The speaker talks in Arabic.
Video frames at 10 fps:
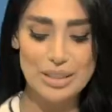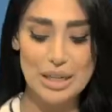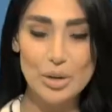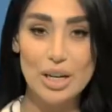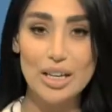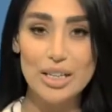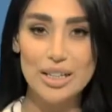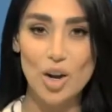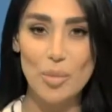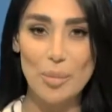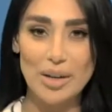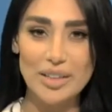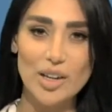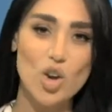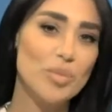مساء الخير يوما
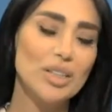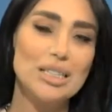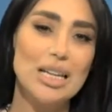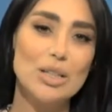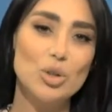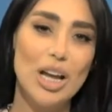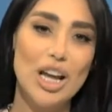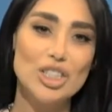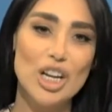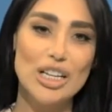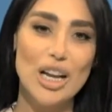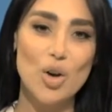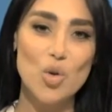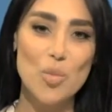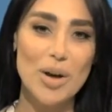بعد يوم تتزايد الحاجة إلى
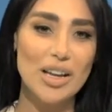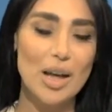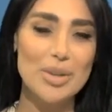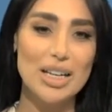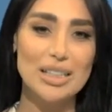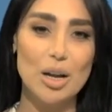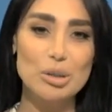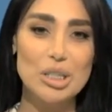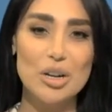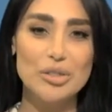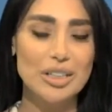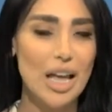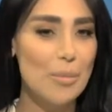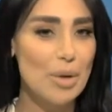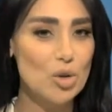حكومة كاملة الأوصاف
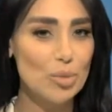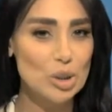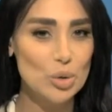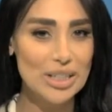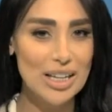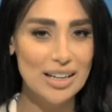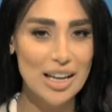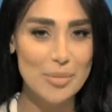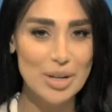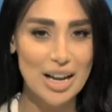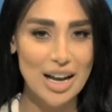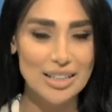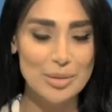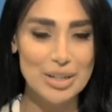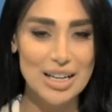تتحمل مسؤولية كاملة
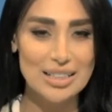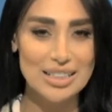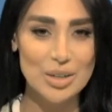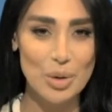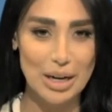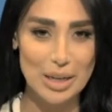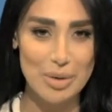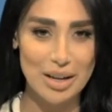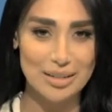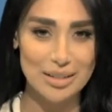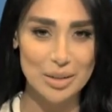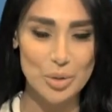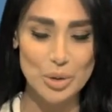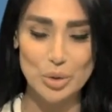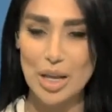عن البلاد والعباد
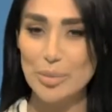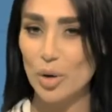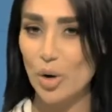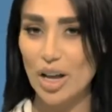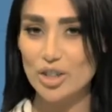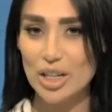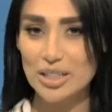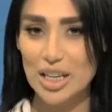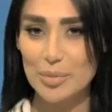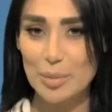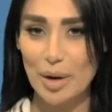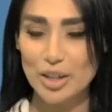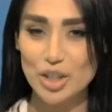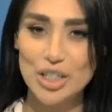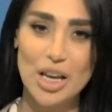وتتابع حاجاتهم
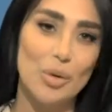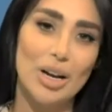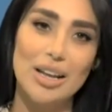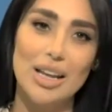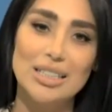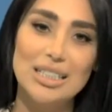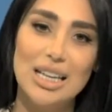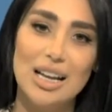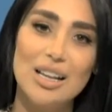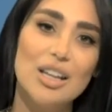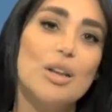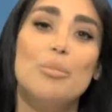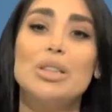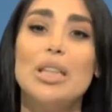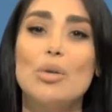المعيشية والحياتية
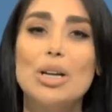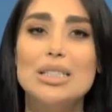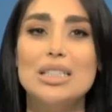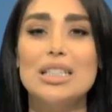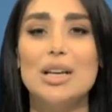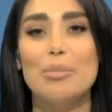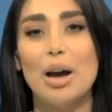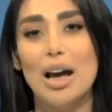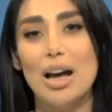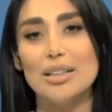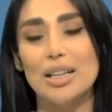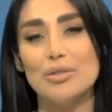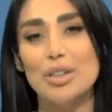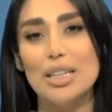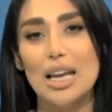بالتوازي مع
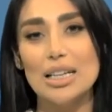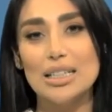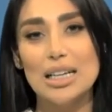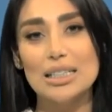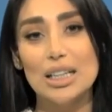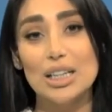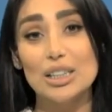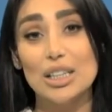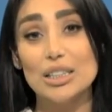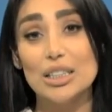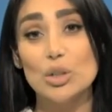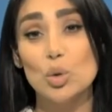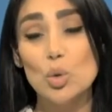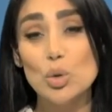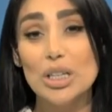تنفيذ آليات خطة
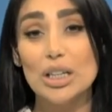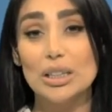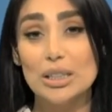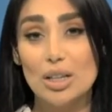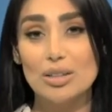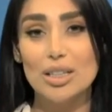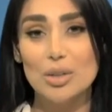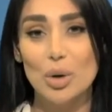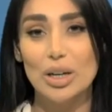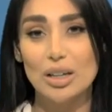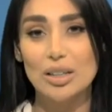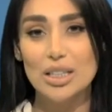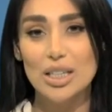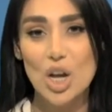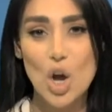نهوض اقتصادي
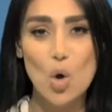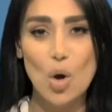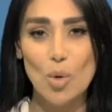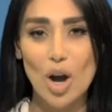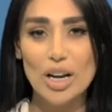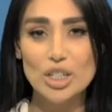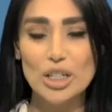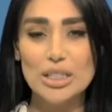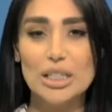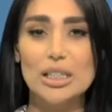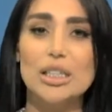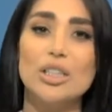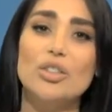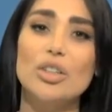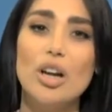ونقدي ومعالجة
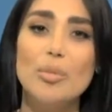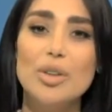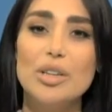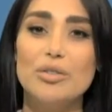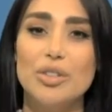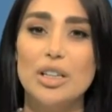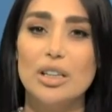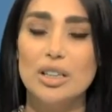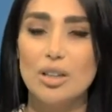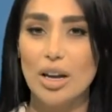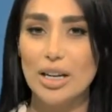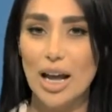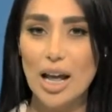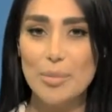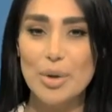الإضراب في القطاع
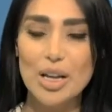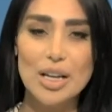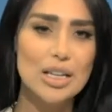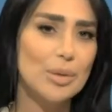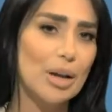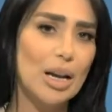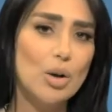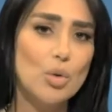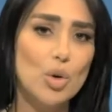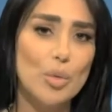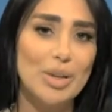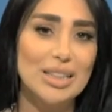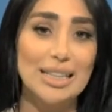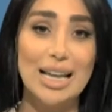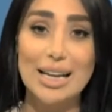العام لما له
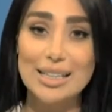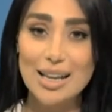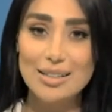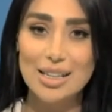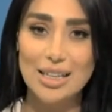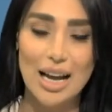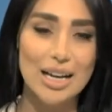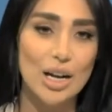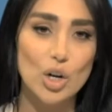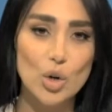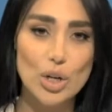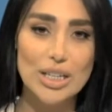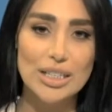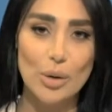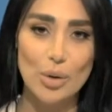من تداعيات على
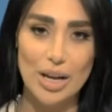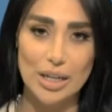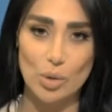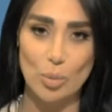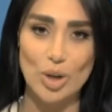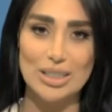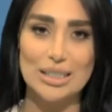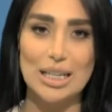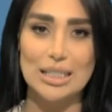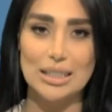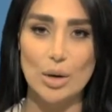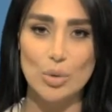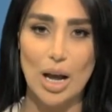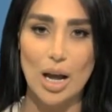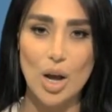كل دوائر ومؤسسات
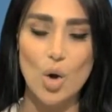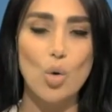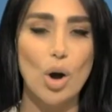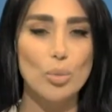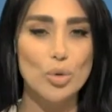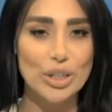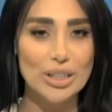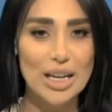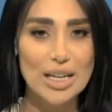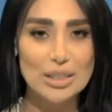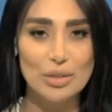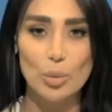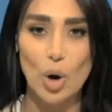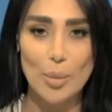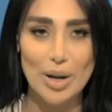الدولة وأمور الناس في
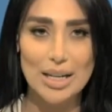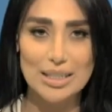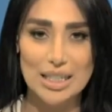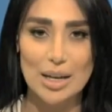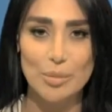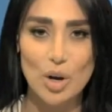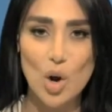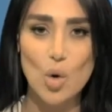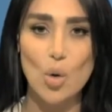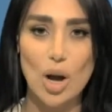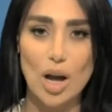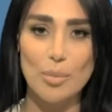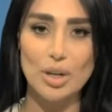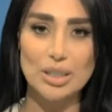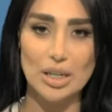معاملتهم
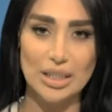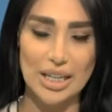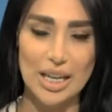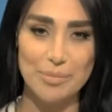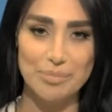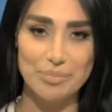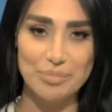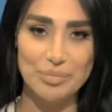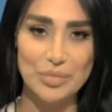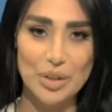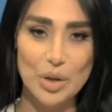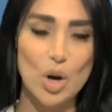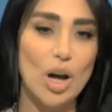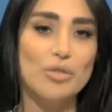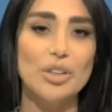ومصالحهم
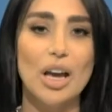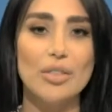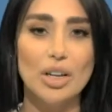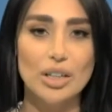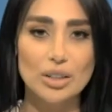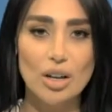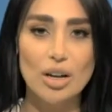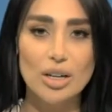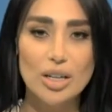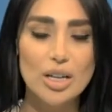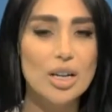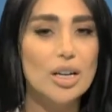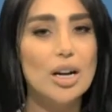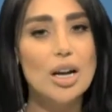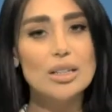وفي هذا الإطار
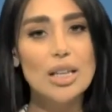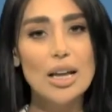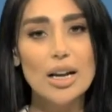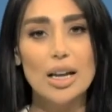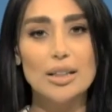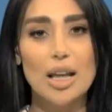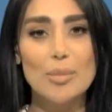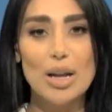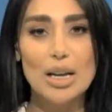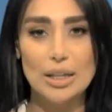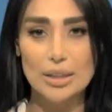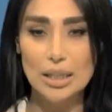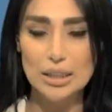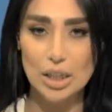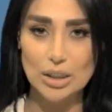رأت حركة أمل أن
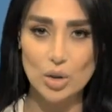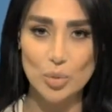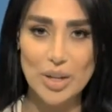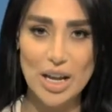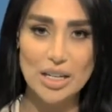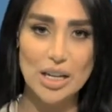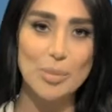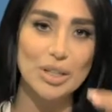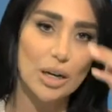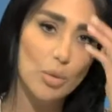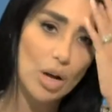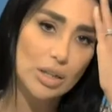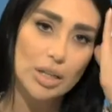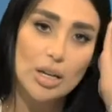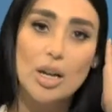احتياط لبنان من
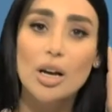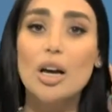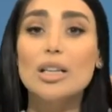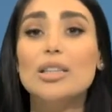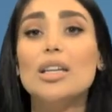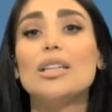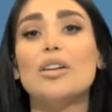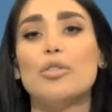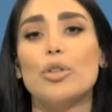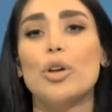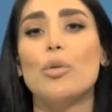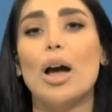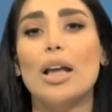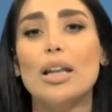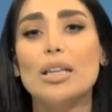الوقت قد نفذ
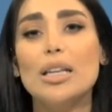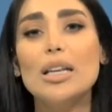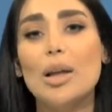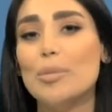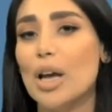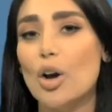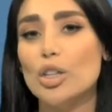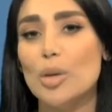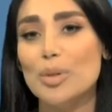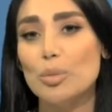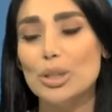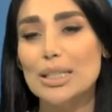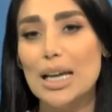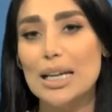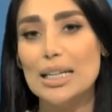وعليه لم يعد من
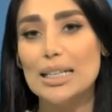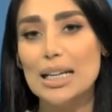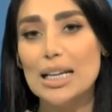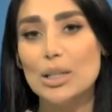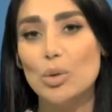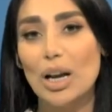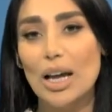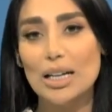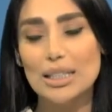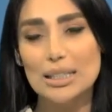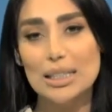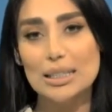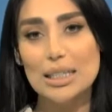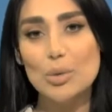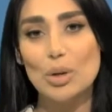متسع للنكد والحرد
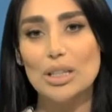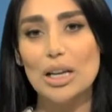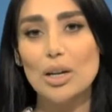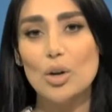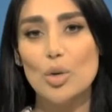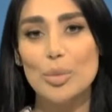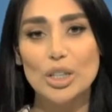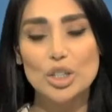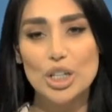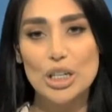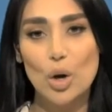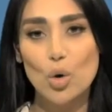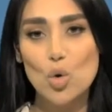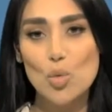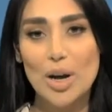السياسي والتلكؤ بتشكيل
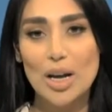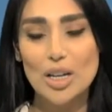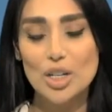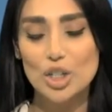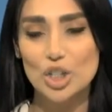حكومة